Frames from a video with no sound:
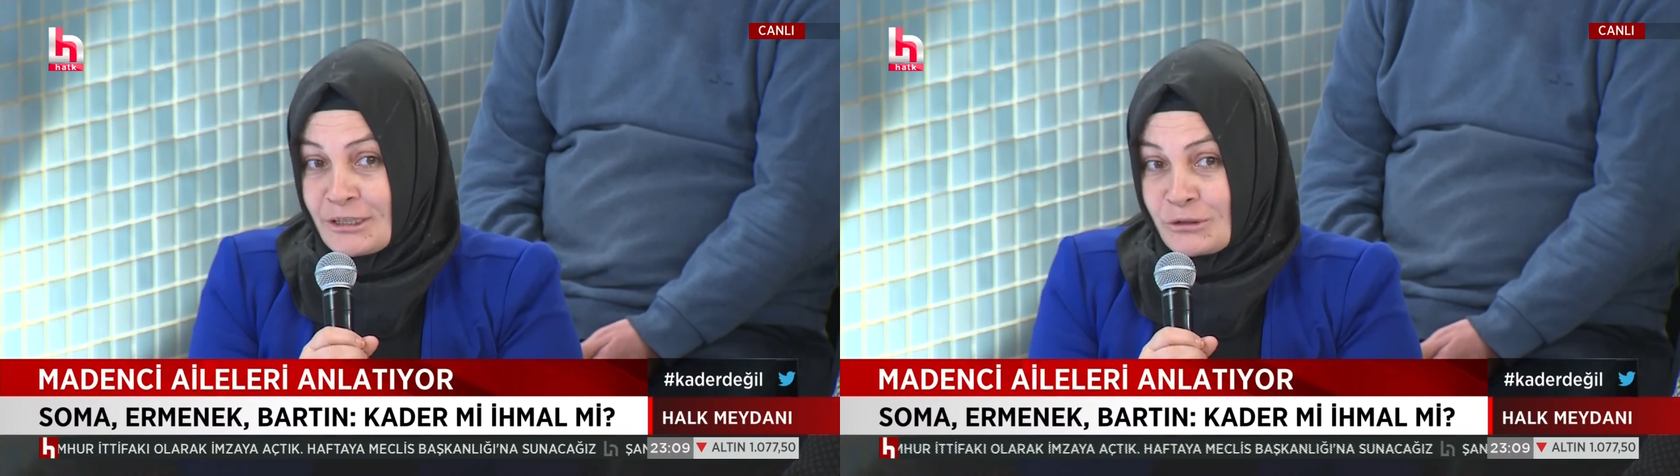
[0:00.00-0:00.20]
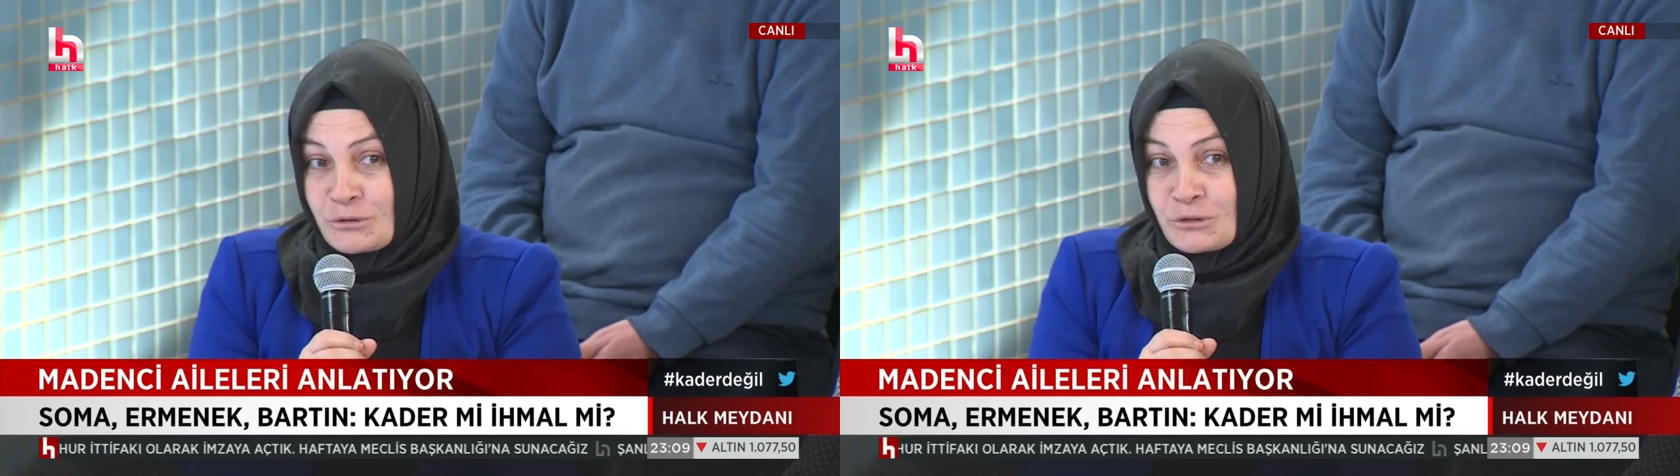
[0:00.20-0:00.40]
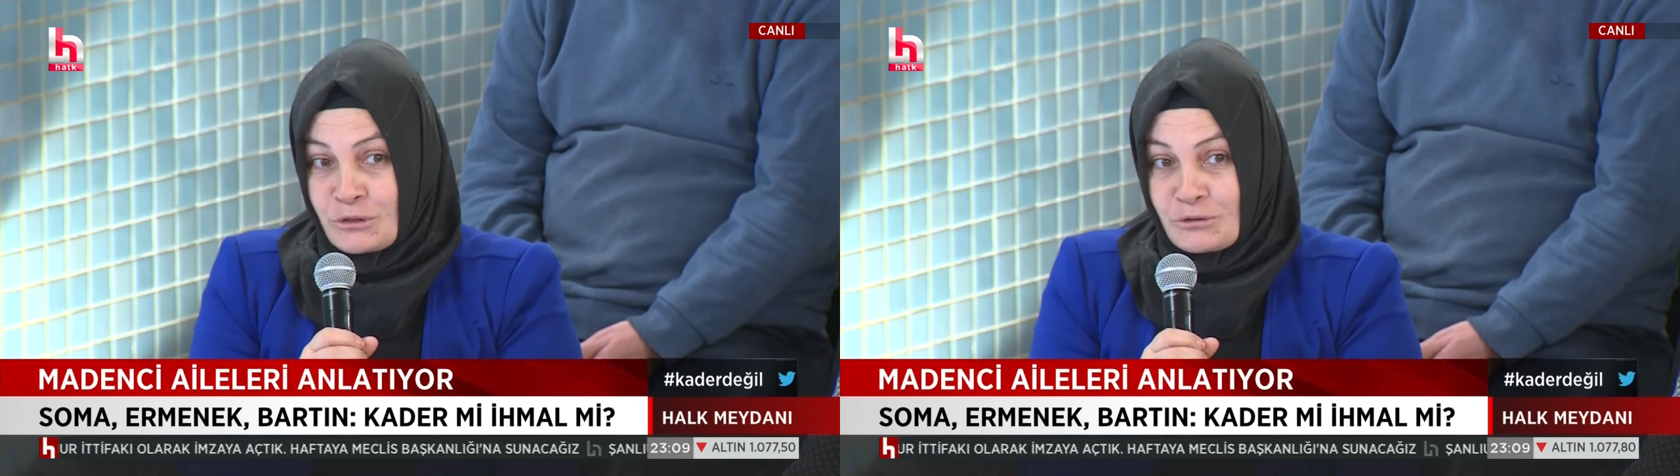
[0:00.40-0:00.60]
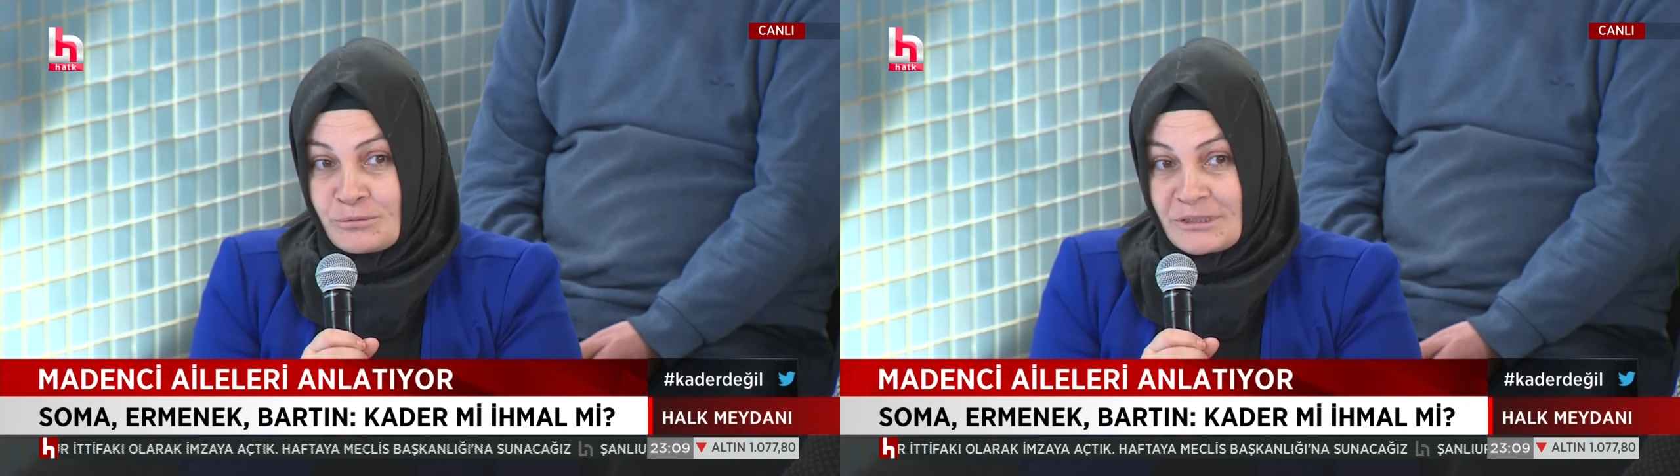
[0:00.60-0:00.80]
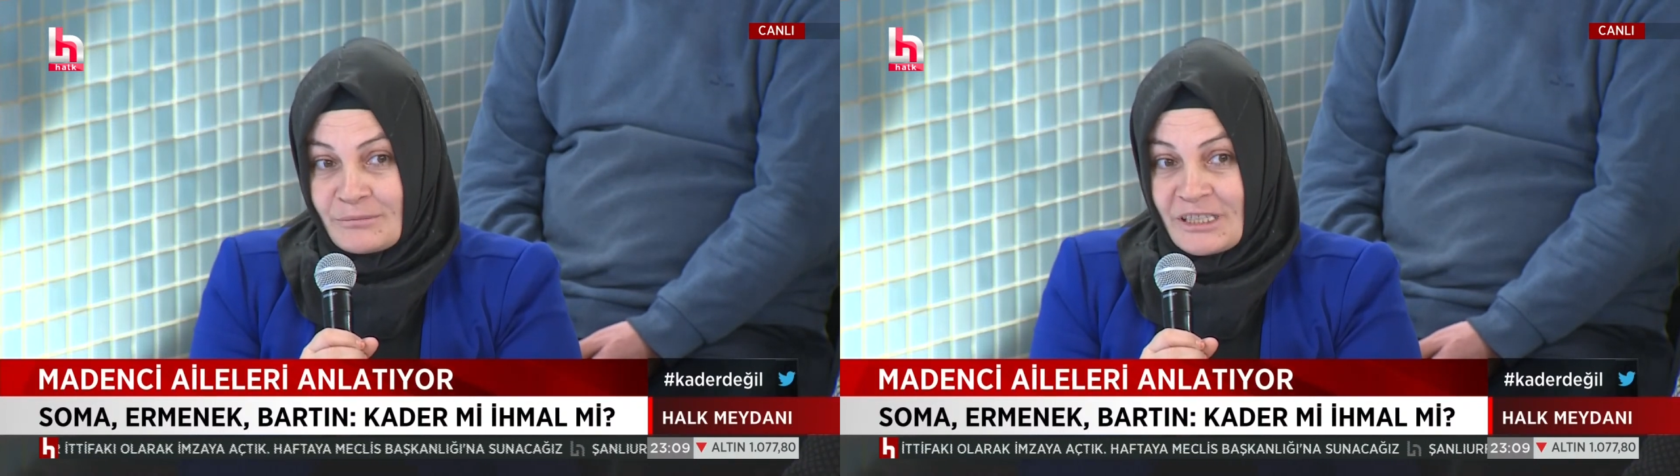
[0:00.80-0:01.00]
götürüyordu
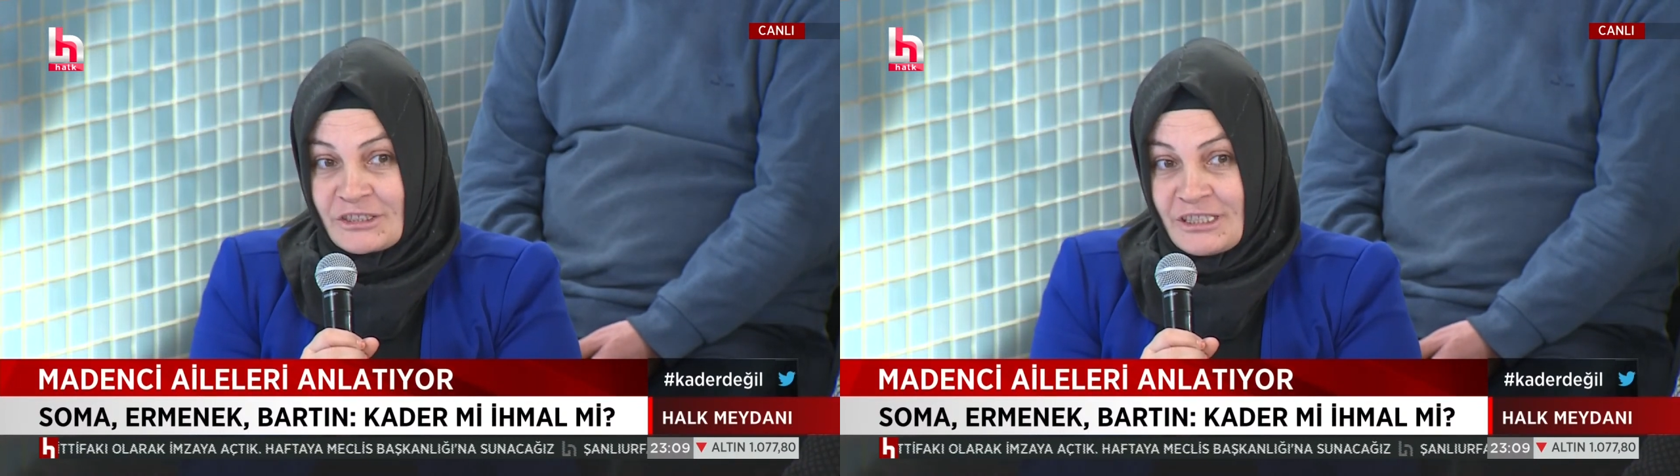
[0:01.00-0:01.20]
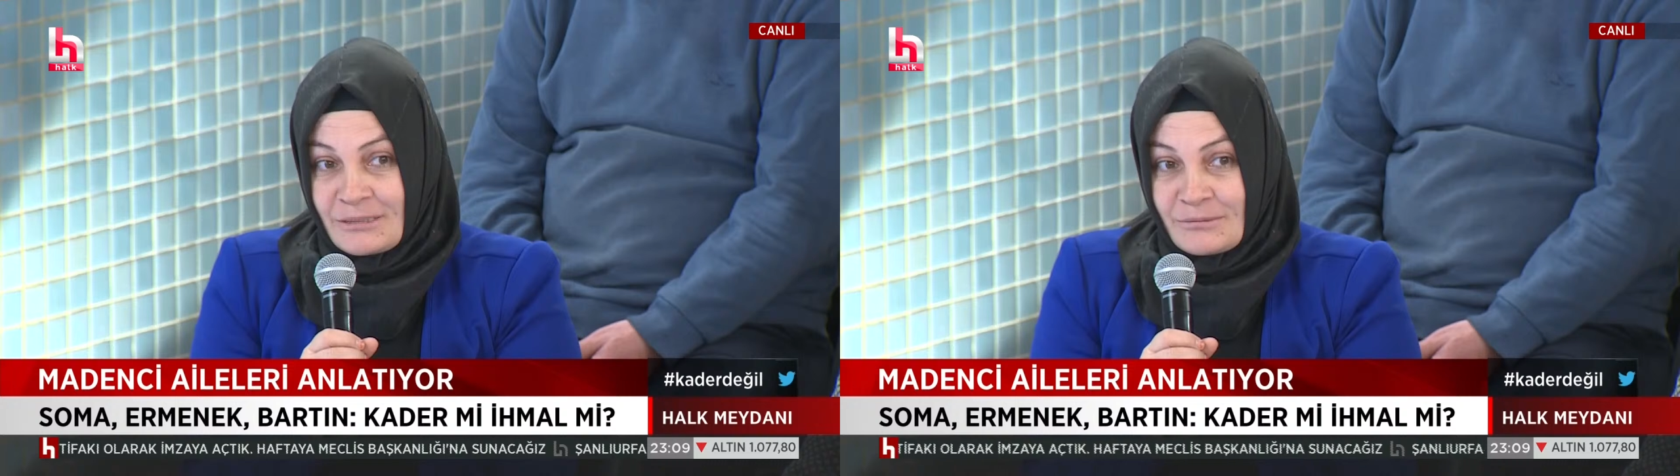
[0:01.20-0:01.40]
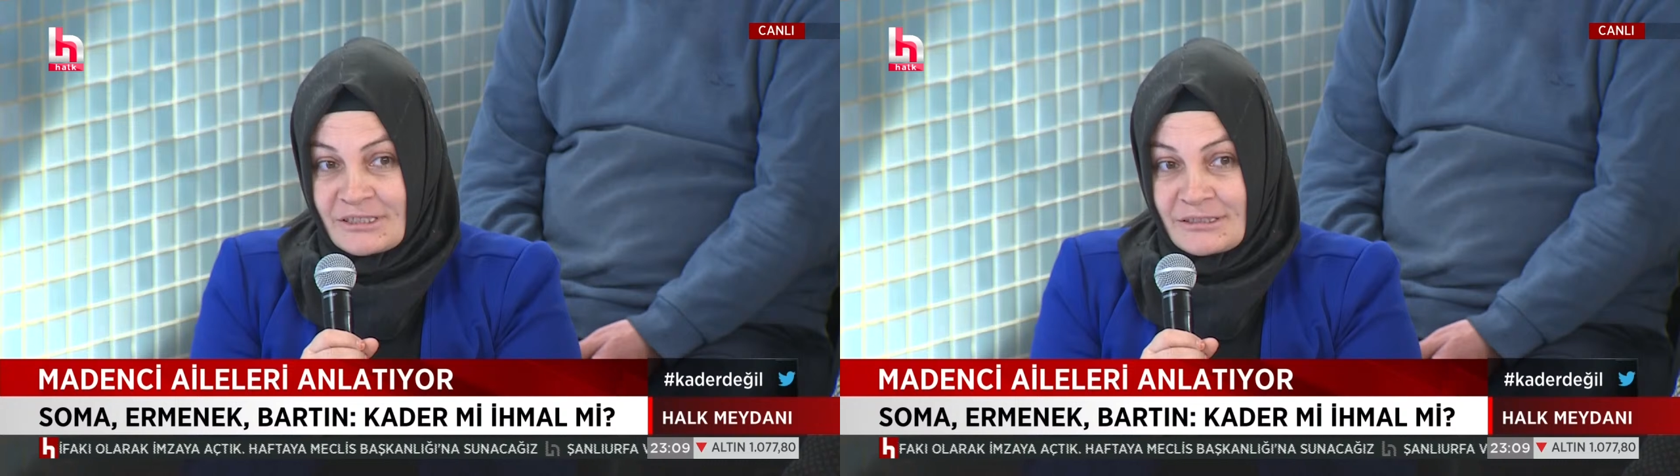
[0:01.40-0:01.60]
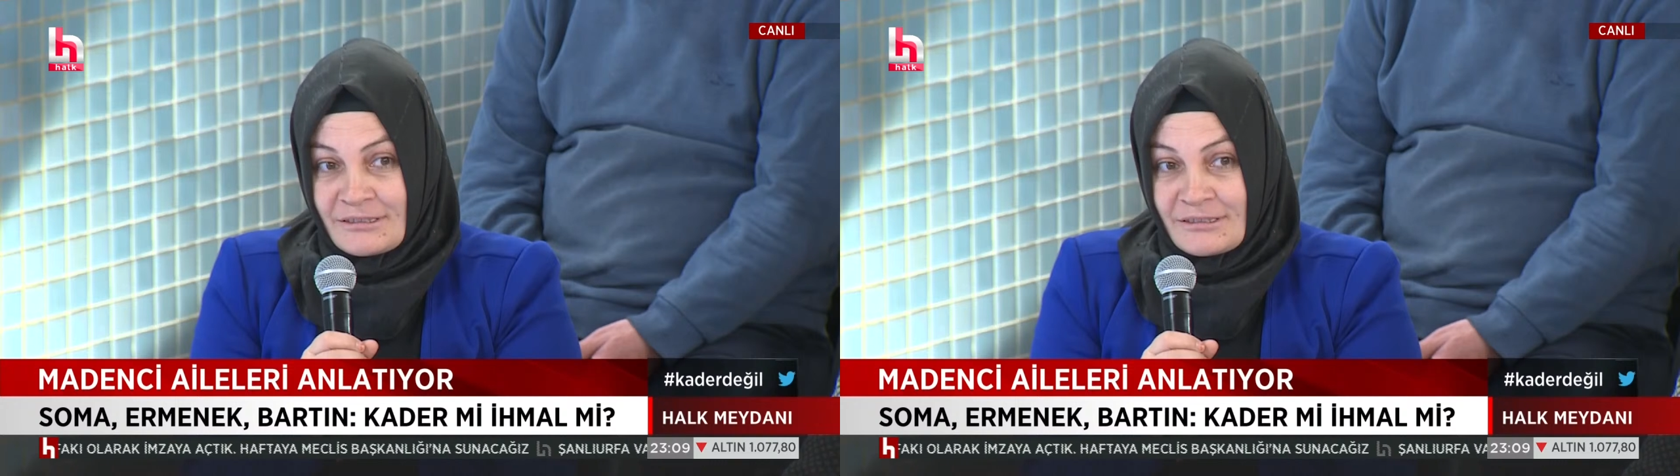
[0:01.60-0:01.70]
bizim eşlerimiz.